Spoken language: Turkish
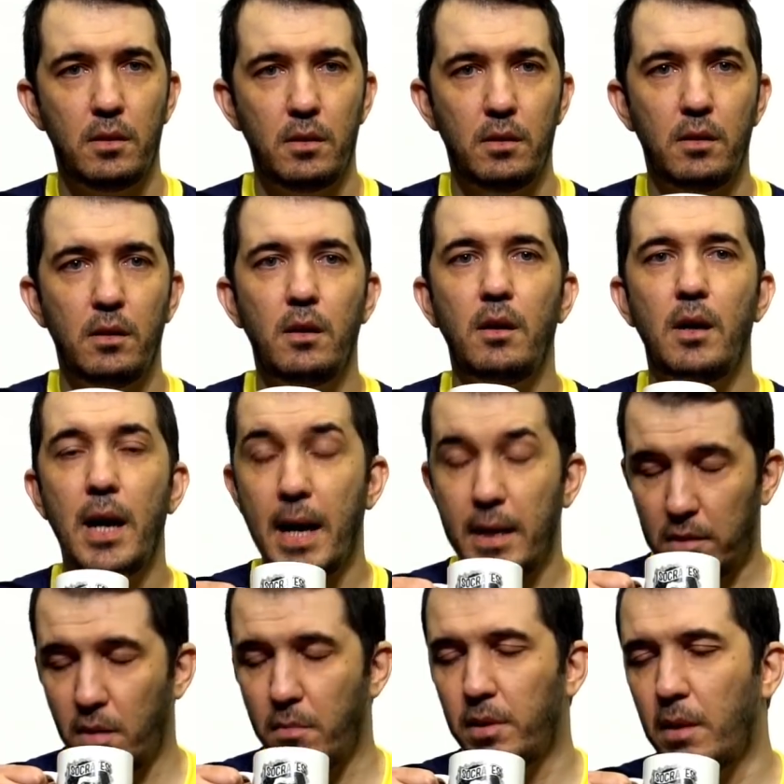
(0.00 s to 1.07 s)
bunu. Şunu demeye ha,
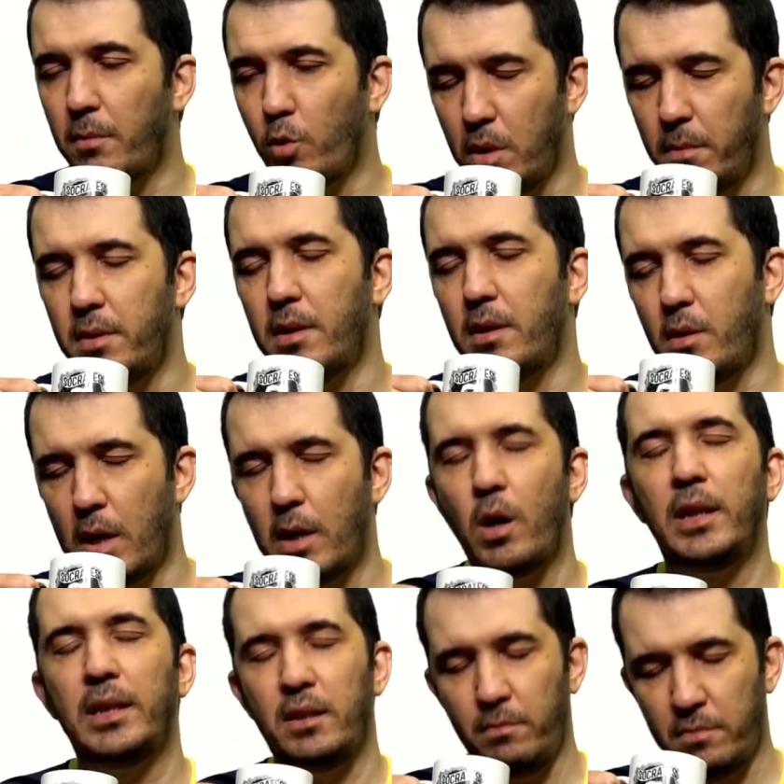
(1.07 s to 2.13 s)
çalışıyorum. Tabii tabii olabilir.
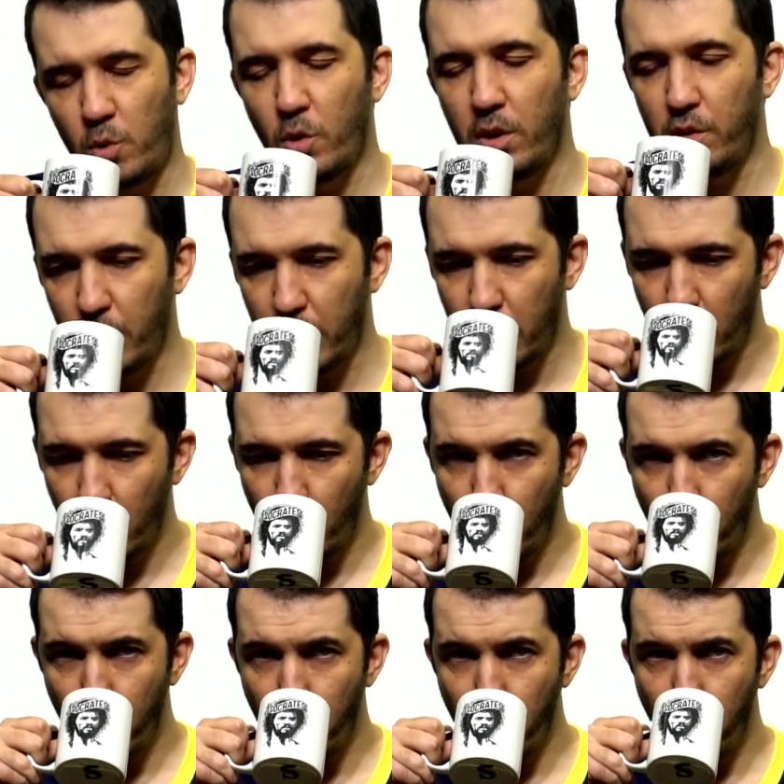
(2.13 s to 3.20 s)
Anladım söylediğin şeyi. Ben